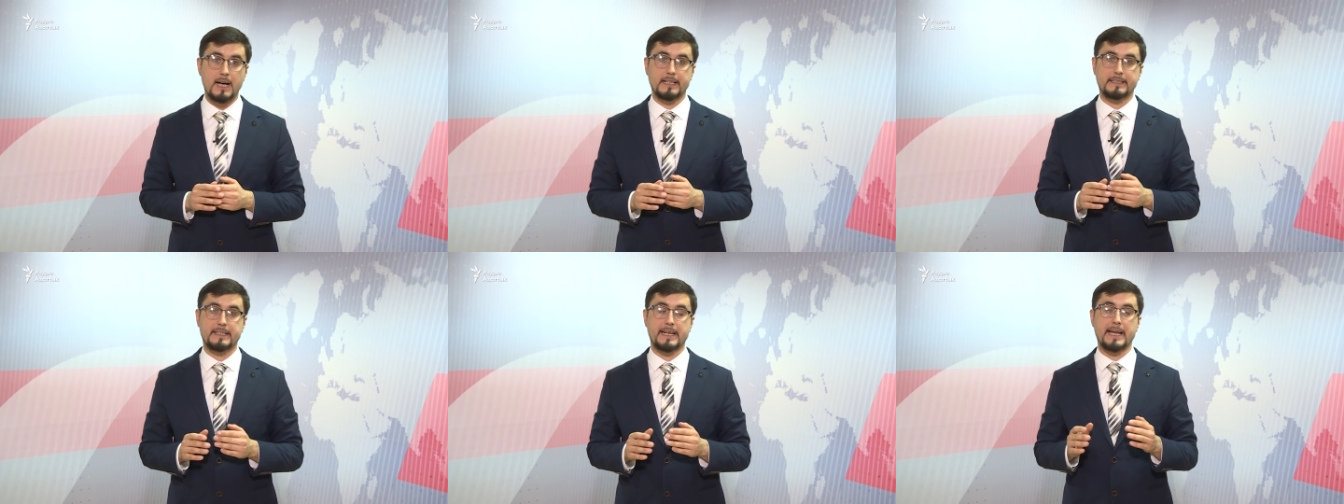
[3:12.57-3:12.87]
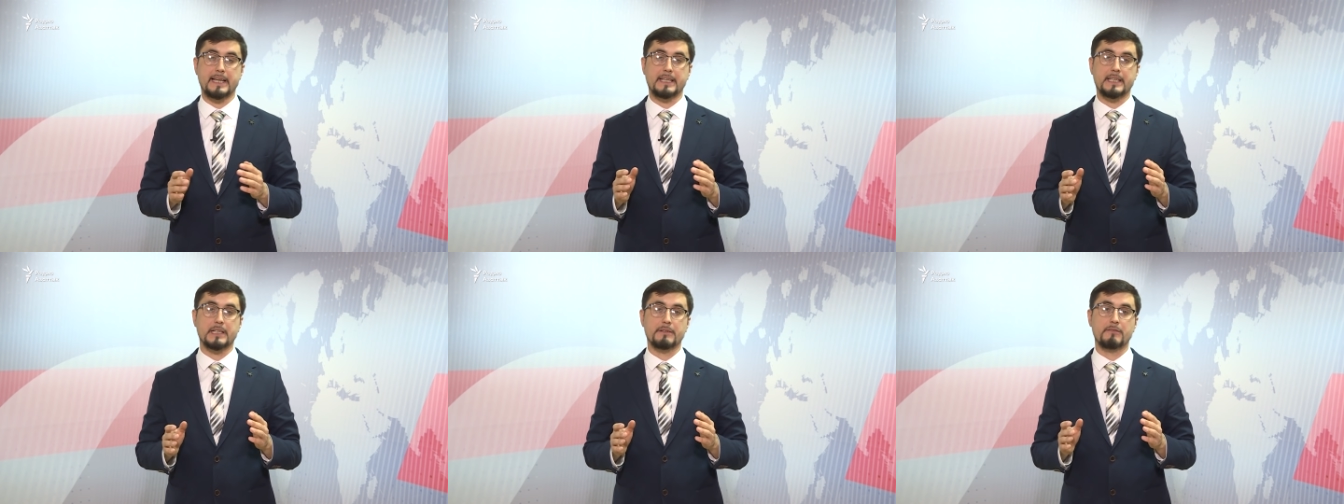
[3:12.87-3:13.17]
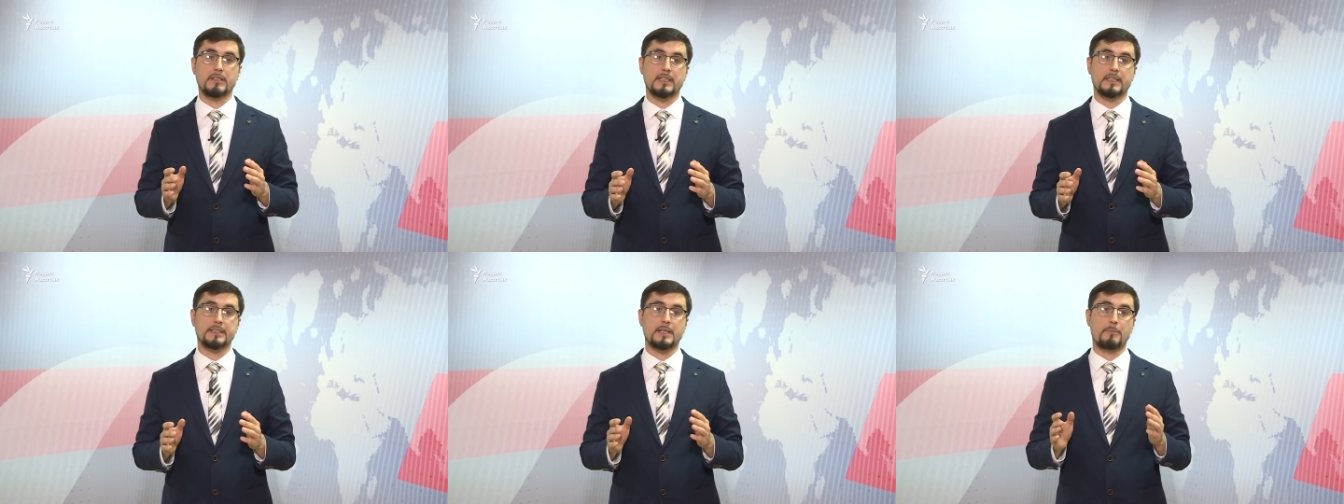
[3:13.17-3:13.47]

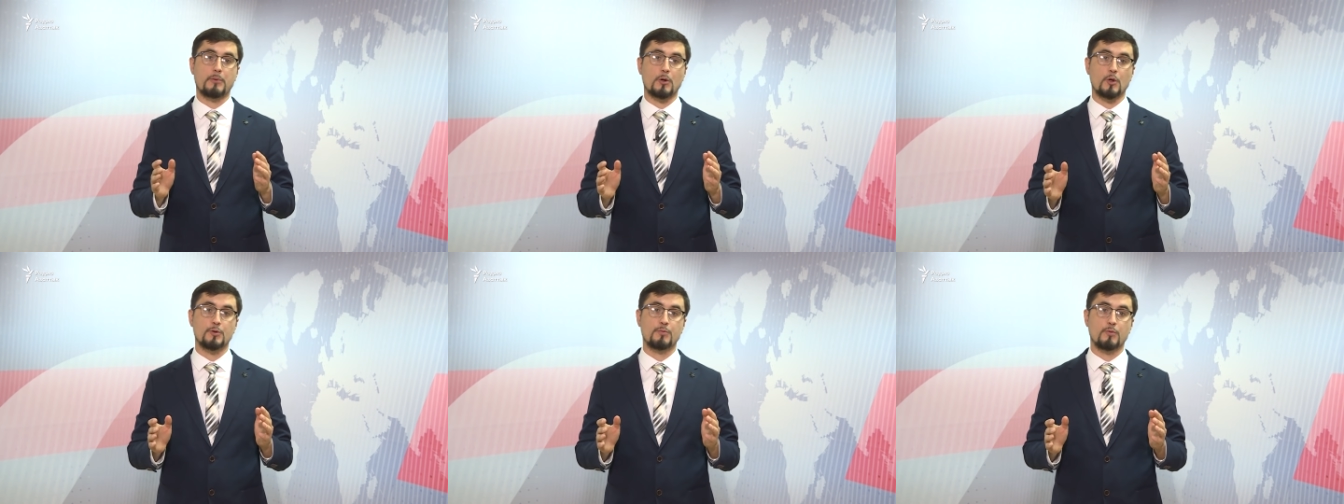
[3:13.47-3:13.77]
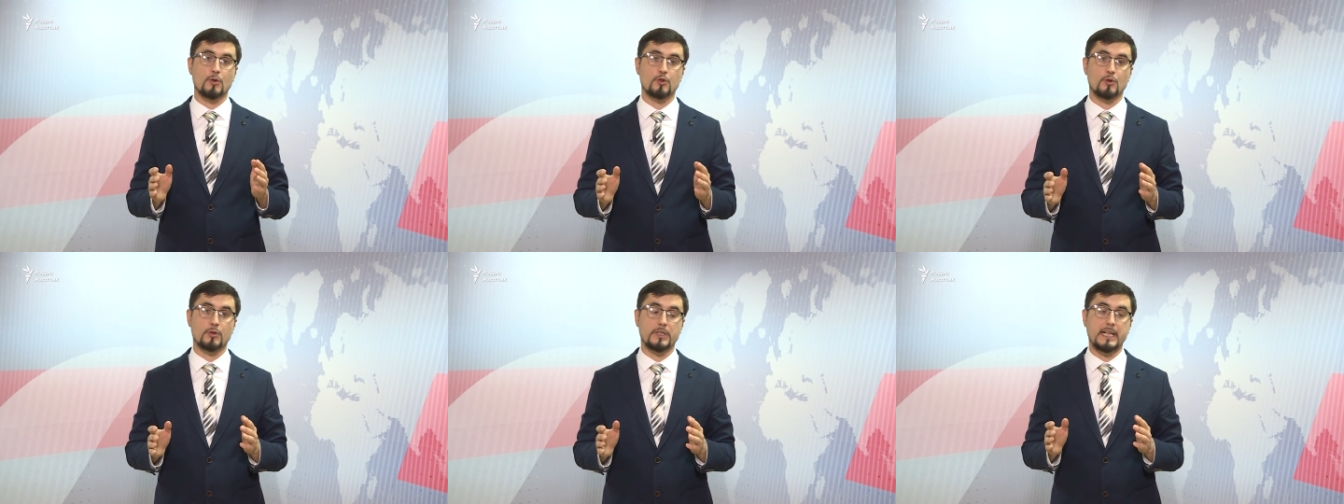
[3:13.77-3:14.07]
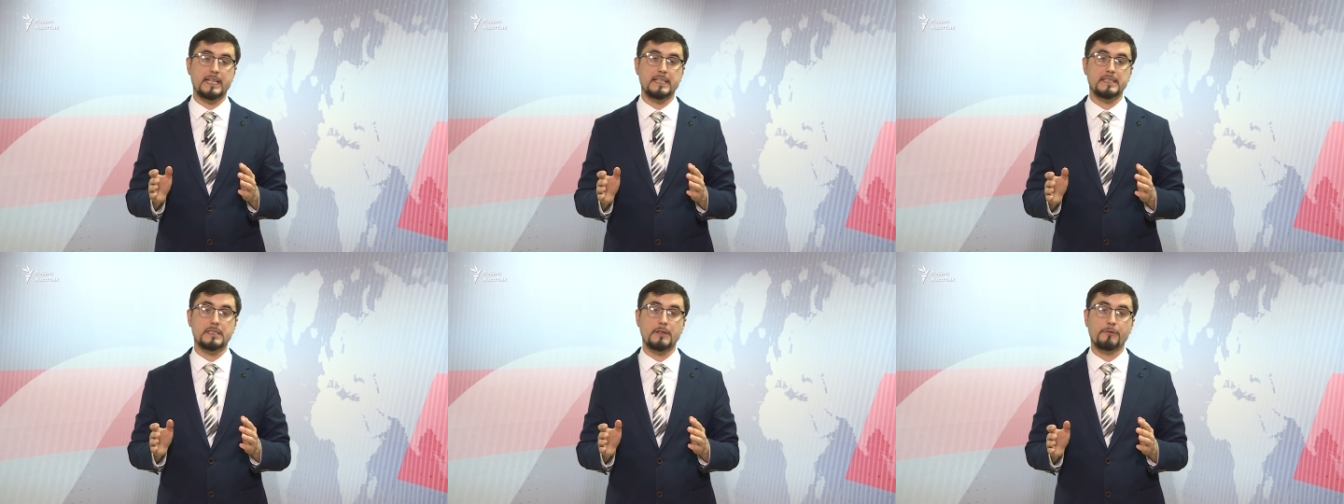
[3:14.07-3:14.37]
отреагировала на просьбу
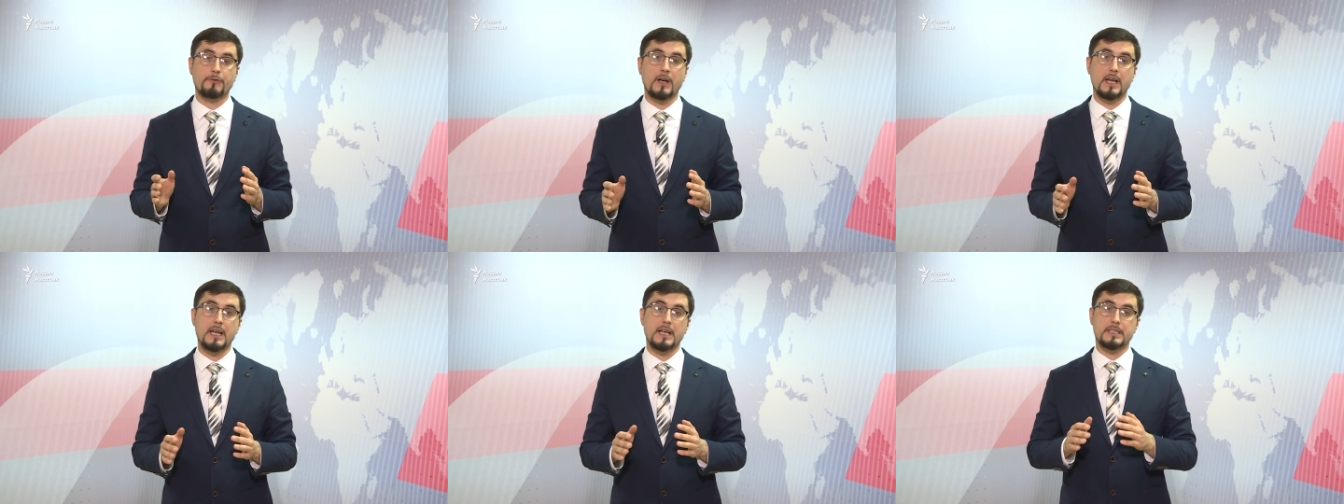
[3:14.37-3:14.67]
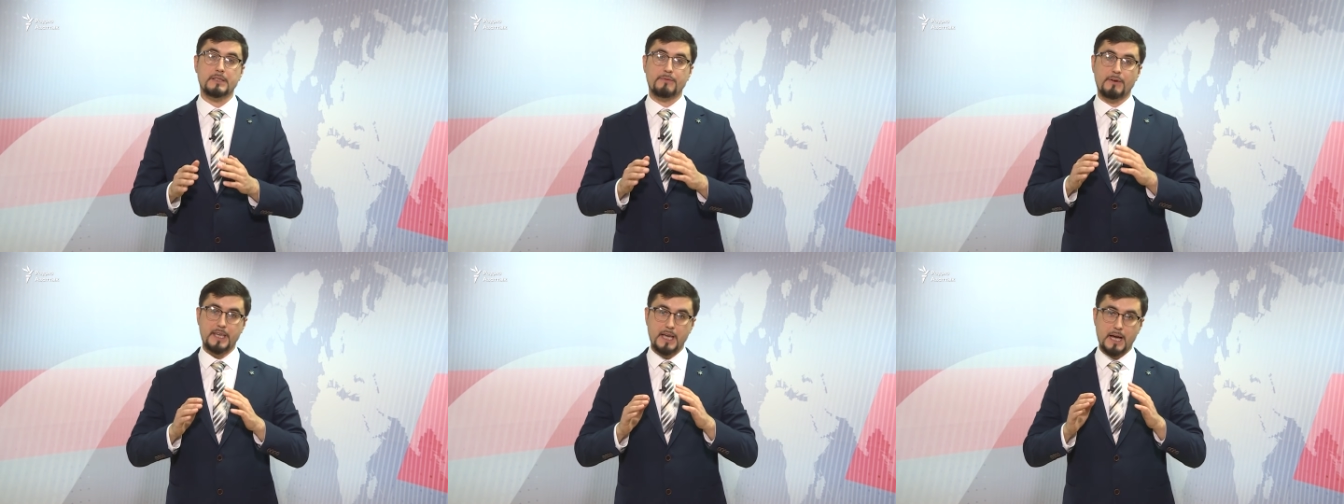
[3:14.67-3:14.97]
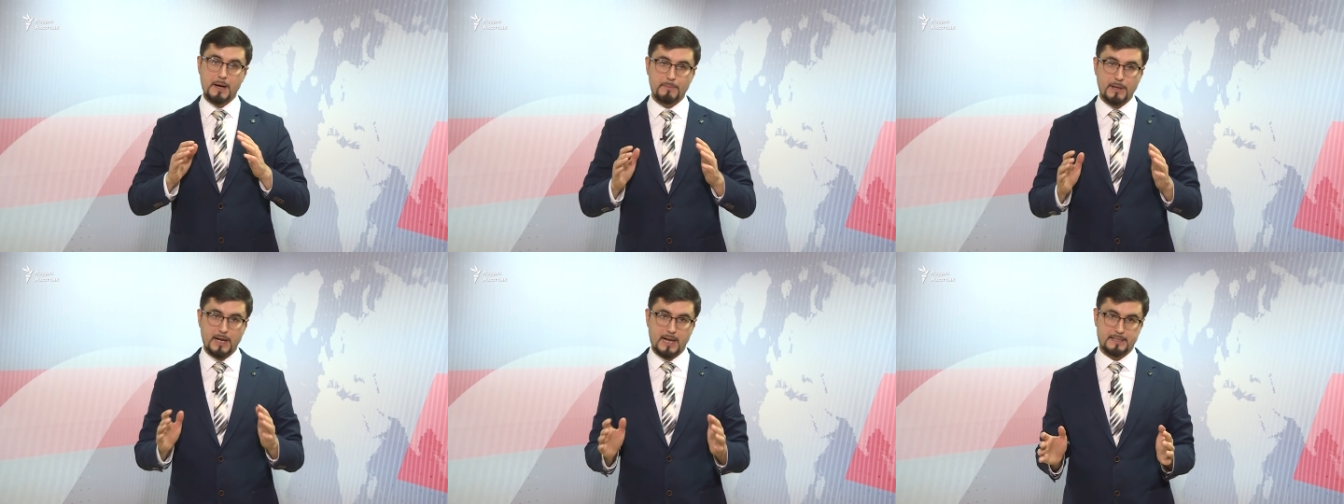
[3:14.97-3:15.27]
журналистов
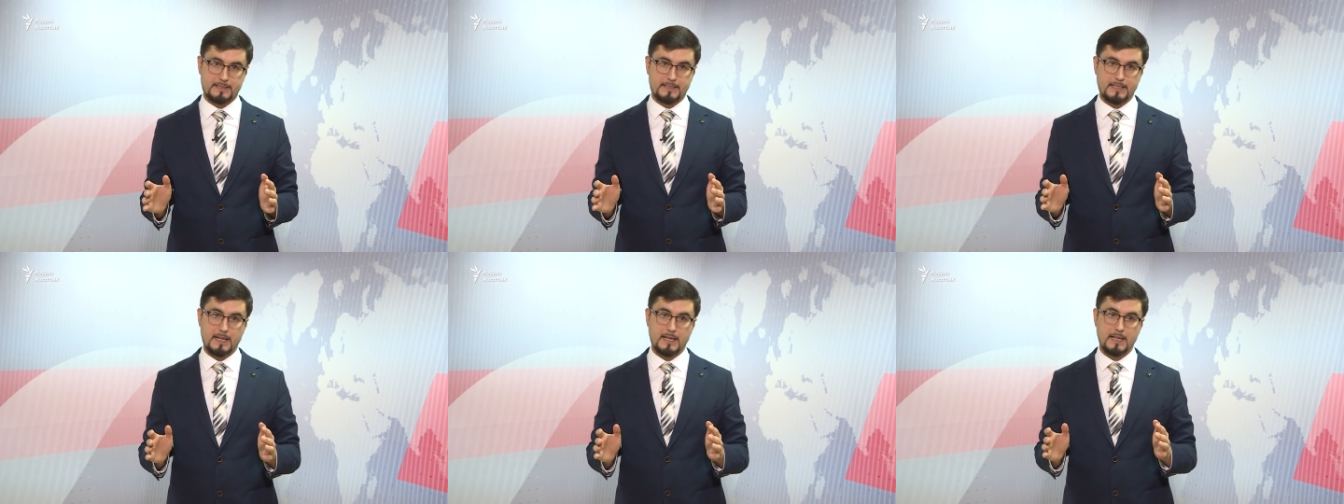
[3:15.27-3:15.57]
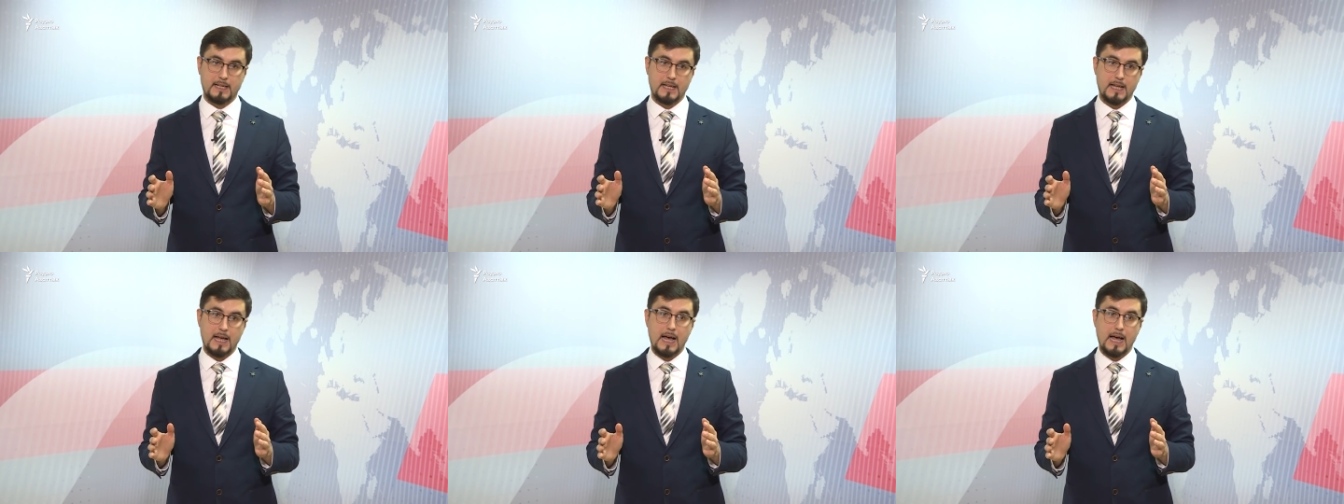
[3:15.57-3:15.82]
своеобразно –